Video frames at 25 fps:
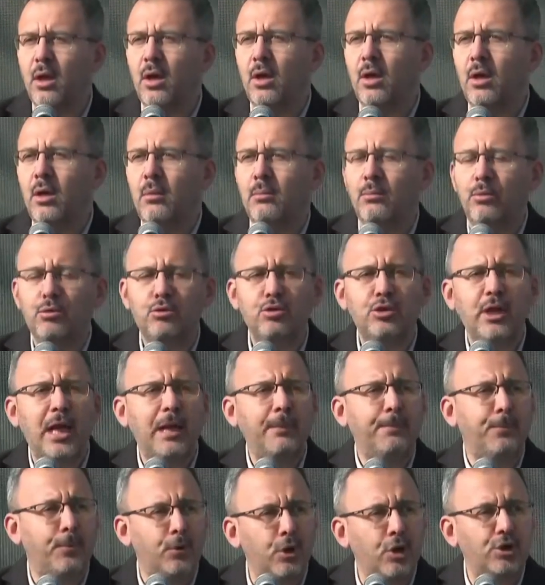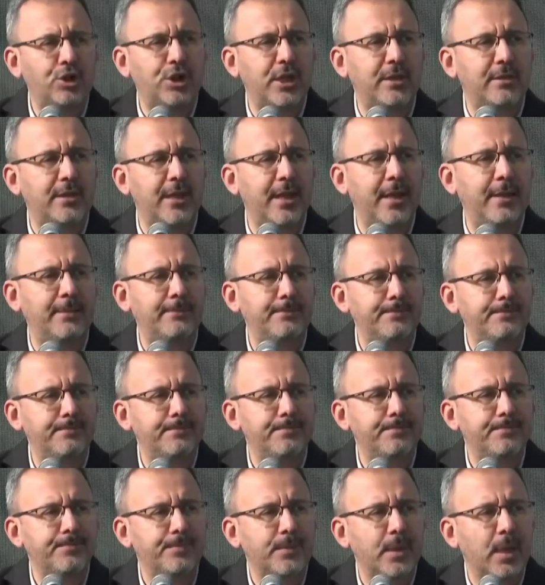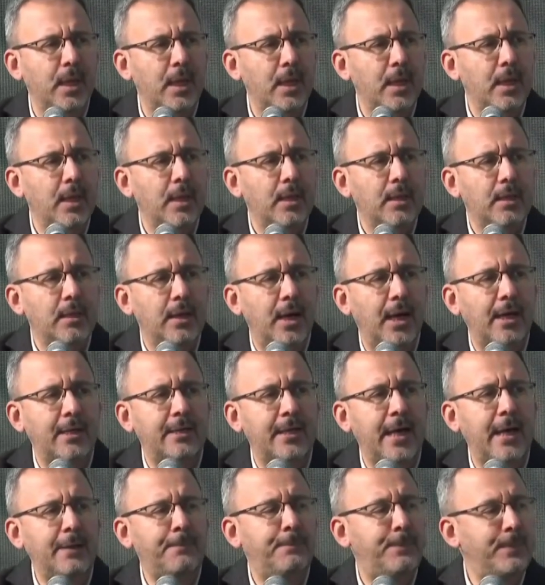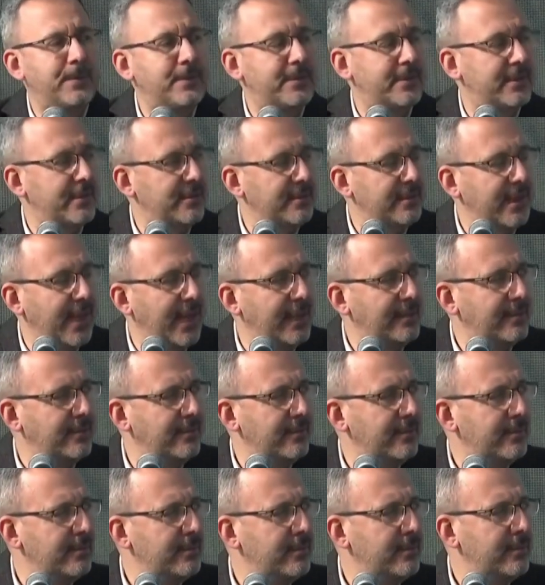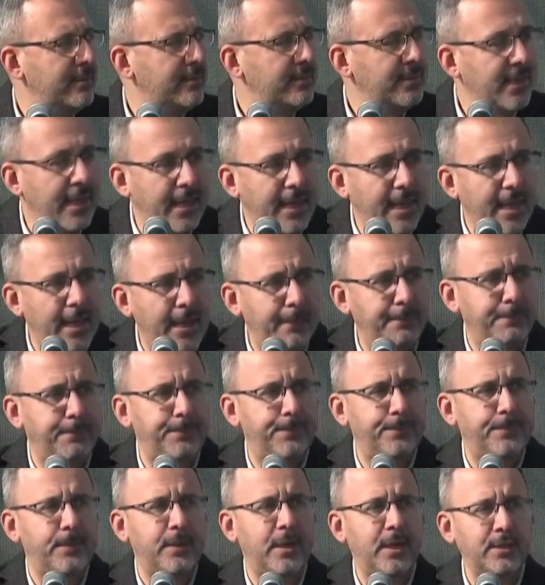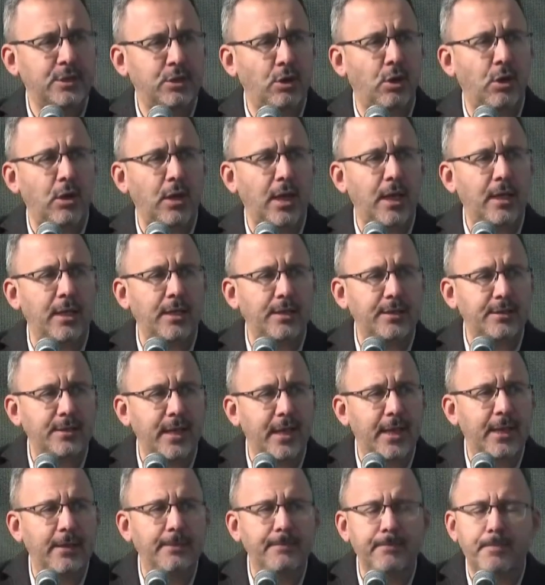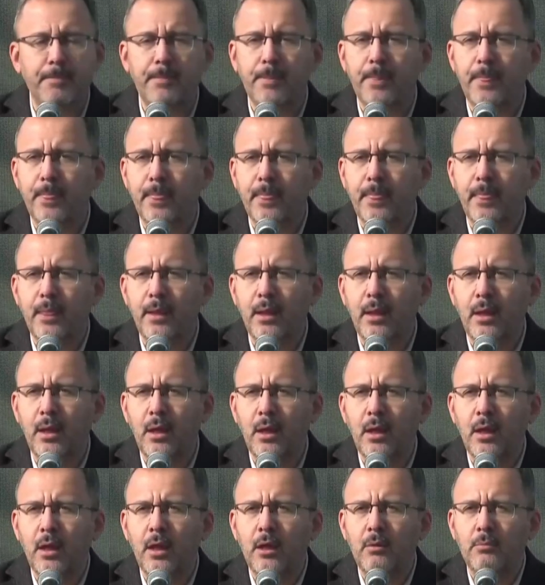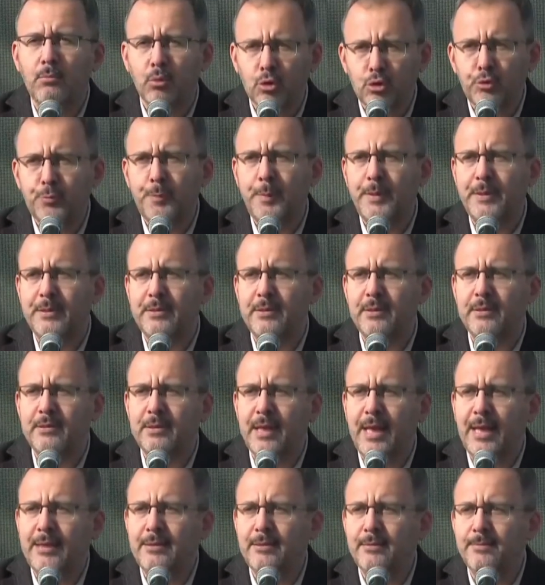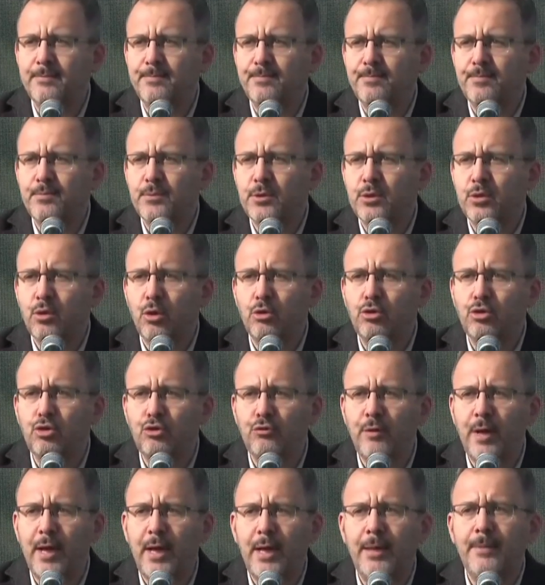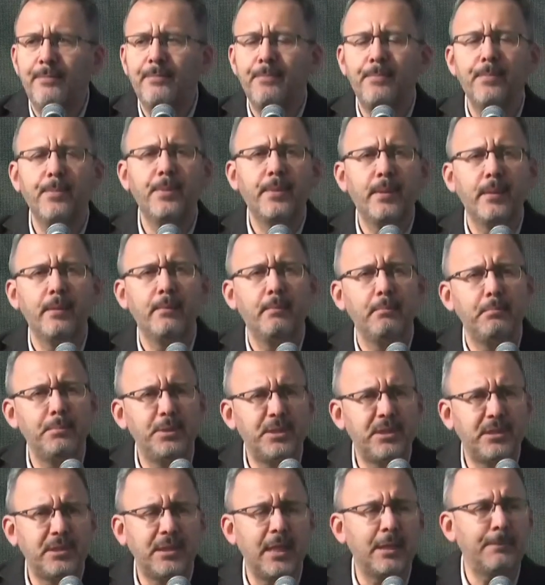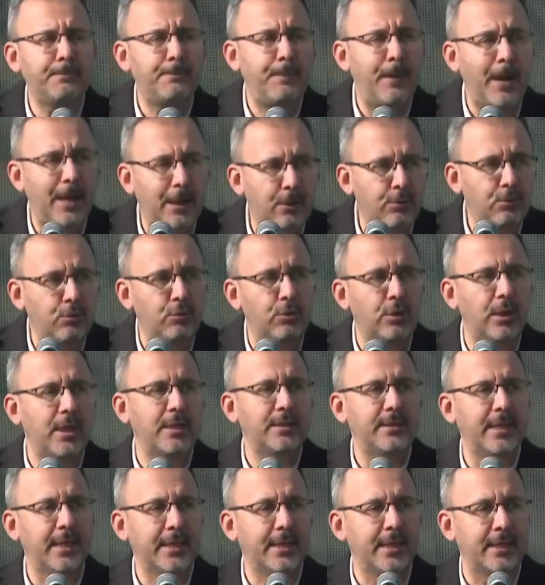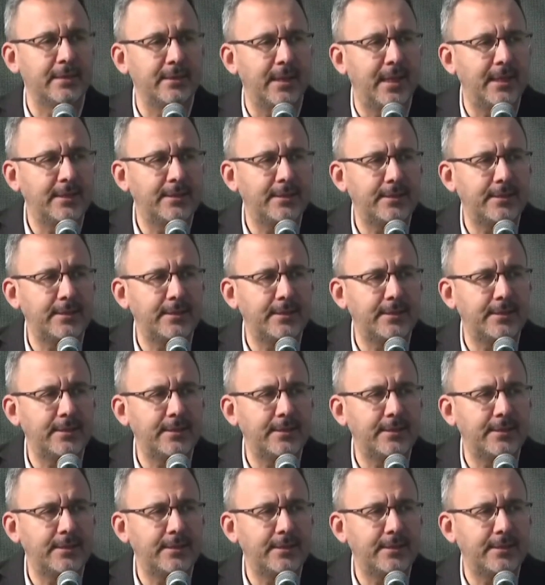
Bu güzel projede kaykay pistinden deneyap atölyelerine, buz pistinden koşu ve bisiklet parkurlarına kadar